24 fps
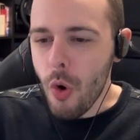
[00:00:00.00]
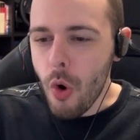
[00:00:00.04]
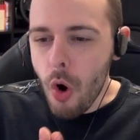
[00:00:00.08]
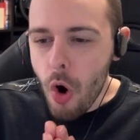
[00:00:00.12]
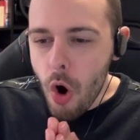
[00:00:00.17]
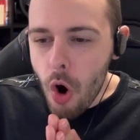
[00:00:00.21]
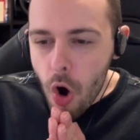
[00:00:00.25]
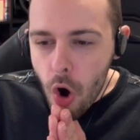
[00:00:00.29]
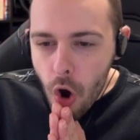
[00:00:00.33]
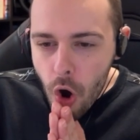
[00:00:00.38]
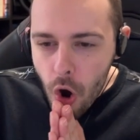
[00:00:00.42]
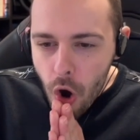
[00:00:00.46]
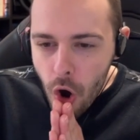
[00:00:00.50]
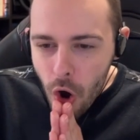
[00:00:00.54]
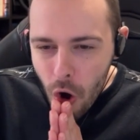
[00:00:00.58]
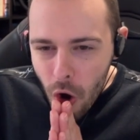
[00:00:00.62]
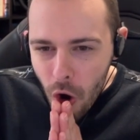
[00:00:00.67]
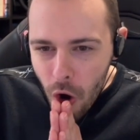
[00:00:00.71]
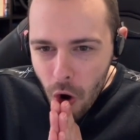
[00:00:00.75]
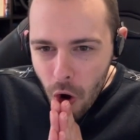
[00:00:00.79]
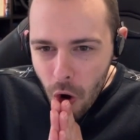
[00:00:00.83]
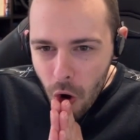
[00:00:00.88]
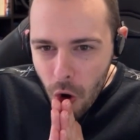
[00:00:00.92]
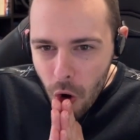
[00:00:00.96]

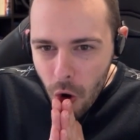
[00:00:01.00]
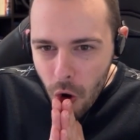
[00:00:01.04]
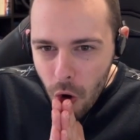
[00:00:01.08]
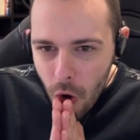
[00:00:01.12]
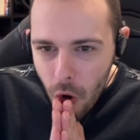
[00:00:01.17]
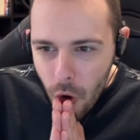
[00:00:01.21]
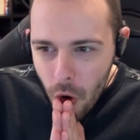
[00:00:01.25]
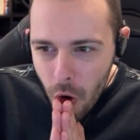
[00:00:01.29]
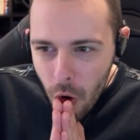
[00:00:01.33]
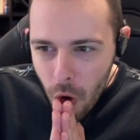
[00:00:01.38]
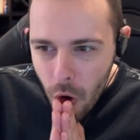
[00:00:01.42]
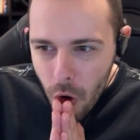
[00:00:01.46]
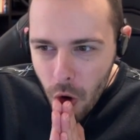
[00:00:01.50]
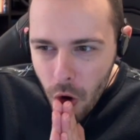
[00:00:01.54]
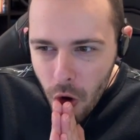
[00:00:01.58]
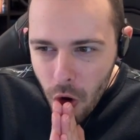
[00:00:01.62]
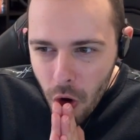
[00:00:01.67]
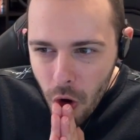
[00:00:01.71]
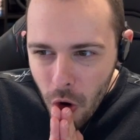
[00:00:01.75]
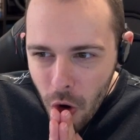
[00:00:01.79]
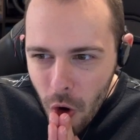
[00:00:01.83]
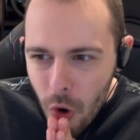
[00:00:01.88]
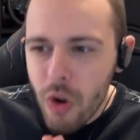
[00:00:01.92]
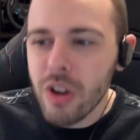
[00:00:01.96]

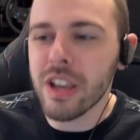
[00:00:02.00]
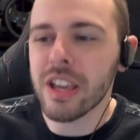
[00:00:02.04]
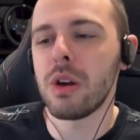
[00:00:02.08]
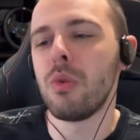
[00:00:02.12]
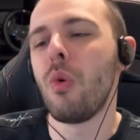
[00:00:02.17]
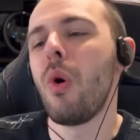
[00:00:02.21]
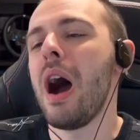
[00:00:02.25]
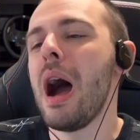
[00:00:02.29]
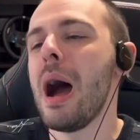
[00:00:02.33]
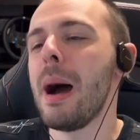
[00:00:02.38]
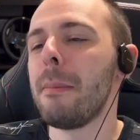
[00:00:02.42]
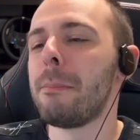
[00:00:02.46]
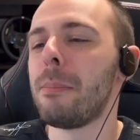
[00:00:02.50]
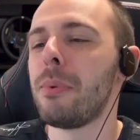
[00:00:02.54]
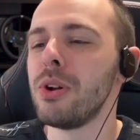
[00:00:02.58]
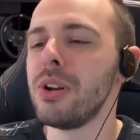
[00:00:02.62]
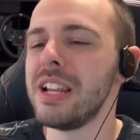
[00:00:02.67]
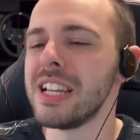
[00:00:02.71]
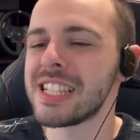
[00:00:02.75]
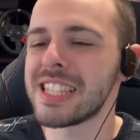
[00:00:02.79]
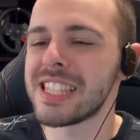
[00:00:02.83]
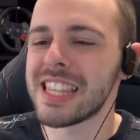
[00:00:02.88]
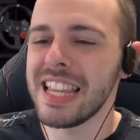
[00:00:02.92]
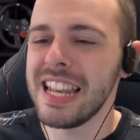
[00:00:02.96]
¡Oh! ¡Oh, qué guapo
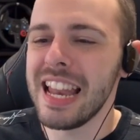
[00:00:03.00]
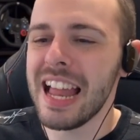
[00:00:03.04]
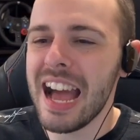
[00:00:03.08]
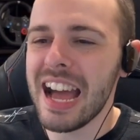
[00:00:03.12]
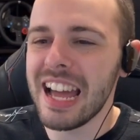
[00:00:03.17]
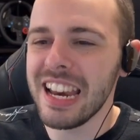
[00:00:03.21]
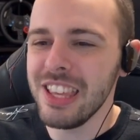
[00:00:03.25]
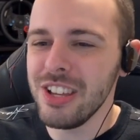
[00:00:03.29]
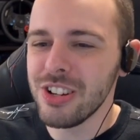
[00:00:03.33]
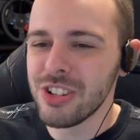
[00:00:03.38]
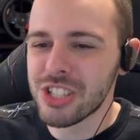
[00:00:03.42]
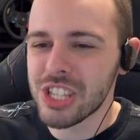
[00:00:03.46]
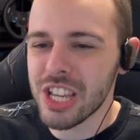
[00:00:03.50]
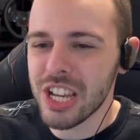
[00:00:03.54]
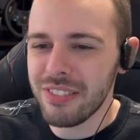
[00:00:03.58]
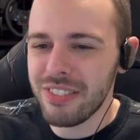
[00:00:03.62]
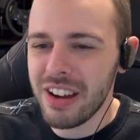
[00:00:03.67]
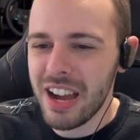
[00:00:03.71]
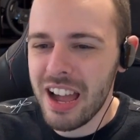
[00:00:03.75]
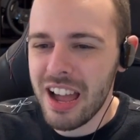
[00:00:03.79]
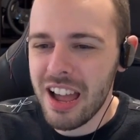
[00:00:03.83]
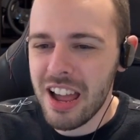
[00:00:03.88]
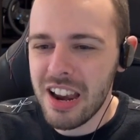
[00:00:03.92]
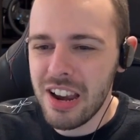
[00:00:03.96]
el escenario,
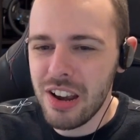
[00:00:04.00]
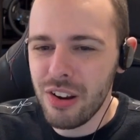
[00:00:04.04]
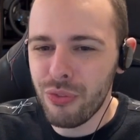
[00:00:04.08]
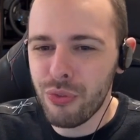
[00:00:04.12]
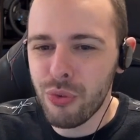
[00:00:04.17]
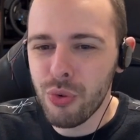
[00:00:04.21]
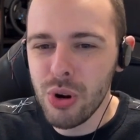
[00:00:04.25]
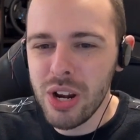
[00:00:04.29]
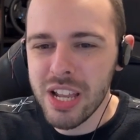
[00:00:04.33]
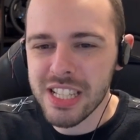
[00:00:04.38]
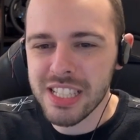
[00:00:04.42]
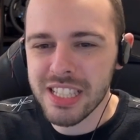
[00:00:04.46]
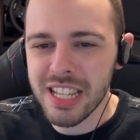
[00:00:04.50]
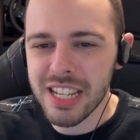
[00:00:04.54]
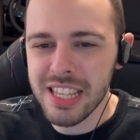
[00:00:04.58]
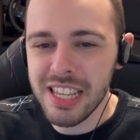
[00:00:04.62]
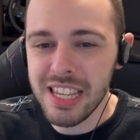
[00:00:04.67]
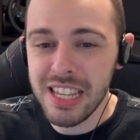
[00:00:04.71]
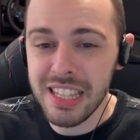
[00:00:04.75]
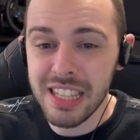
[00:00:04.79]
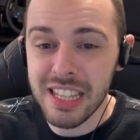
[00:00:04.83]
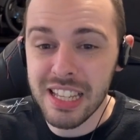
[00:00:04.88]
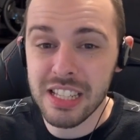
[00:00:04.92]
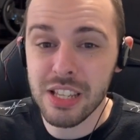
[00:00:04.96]
chaval! Full
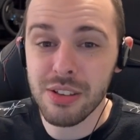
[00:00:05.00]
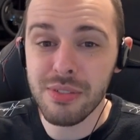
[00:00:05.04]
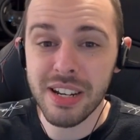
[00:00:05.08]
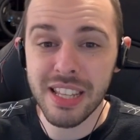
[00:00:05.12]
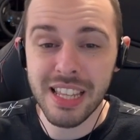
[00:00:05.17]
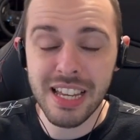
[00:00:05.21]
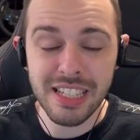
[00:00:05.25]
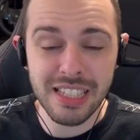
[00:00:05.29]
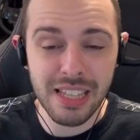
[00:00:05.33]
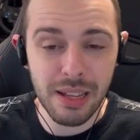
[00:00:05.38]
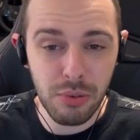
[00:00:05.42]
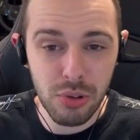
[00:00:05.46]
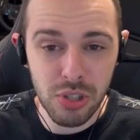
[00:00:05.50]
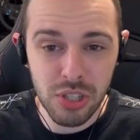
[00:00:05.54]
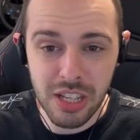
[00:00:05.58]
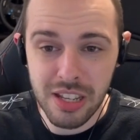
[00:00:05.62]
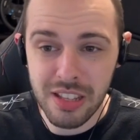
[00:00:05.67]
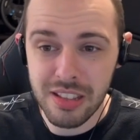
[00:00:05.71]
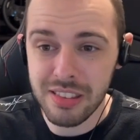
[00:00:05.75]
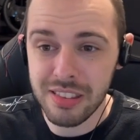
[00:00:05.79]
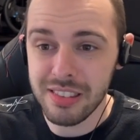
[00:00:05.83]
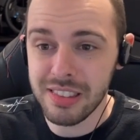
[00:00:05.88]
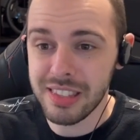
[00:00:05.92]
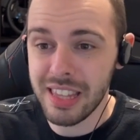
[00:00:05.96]
estrellitas, es verdad, estamos
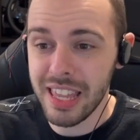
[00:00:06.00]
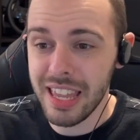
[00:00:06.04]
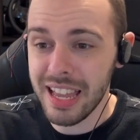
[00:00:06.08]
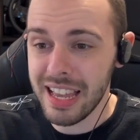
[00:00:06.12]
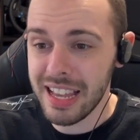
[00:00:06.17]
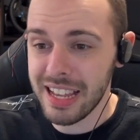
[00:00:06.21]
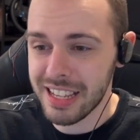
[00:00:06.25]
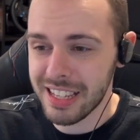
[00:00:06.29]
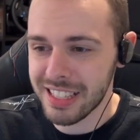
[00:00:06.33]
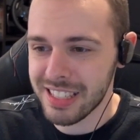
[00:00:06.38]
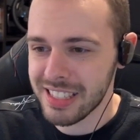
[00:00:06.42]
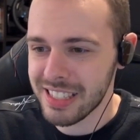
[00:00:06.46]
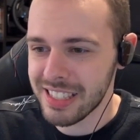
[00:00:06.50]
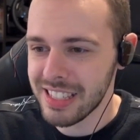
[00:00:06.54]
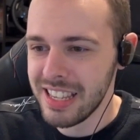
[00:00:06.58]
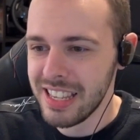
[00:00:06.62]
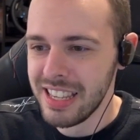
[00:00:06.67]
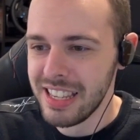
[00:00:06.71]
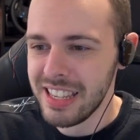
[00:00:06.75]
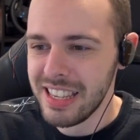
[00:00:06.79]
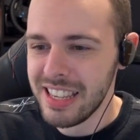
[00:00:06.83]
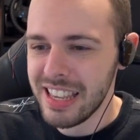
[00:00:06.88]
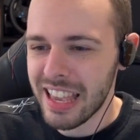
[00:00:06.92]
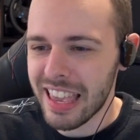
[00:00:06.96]
en Texas.
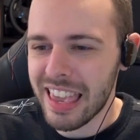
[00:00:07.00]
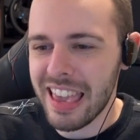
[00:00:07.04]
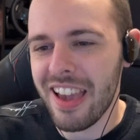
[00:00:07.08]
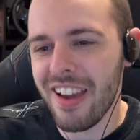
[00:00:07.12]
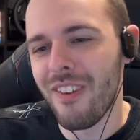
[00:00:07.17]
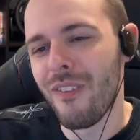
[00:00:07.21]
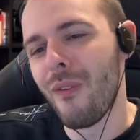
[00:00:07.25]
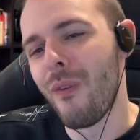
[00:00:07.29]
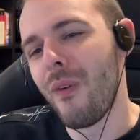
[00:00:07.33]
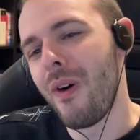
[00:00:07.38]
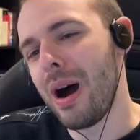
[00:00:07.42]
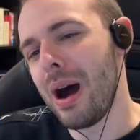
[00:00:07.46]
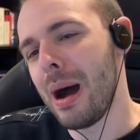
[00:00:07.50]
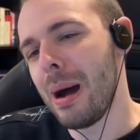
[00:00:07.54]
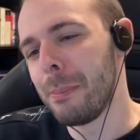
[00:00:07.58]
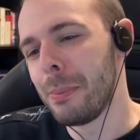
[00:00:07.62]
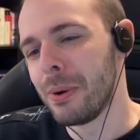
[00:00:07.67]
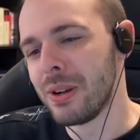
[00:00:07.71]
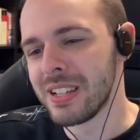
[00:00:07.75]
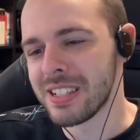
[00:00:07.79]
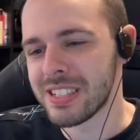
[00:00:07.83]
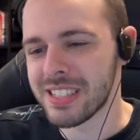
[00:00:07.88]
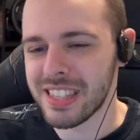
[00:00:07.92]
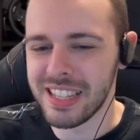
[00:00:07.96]
¡Qué
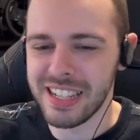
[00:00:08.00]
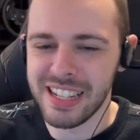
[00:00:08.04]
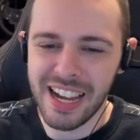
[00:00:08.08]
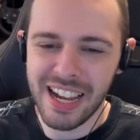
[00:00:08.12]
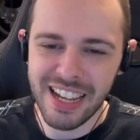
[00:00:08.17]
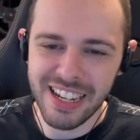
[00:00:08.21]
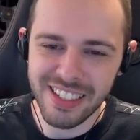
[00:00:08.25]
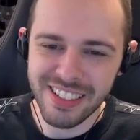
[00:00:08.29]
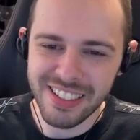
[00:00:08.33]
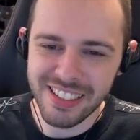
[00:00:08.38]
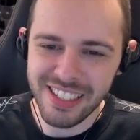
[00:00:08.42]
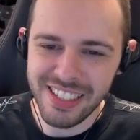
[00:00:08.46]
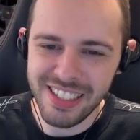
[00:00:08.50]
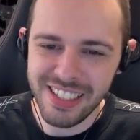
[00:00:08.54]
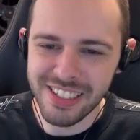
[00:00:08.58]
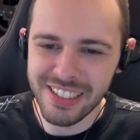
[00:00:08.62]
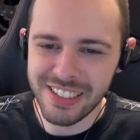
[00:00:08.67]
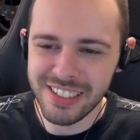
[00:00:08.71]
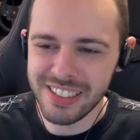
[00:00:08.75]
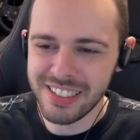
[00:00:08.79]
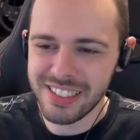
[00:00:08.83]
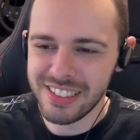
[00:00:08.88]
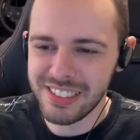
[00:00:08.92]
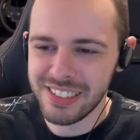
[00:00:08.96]
guapo el escenario,
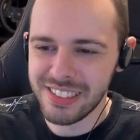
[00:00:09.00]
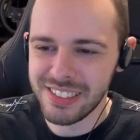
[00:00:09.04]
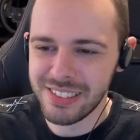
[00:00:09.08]
tío!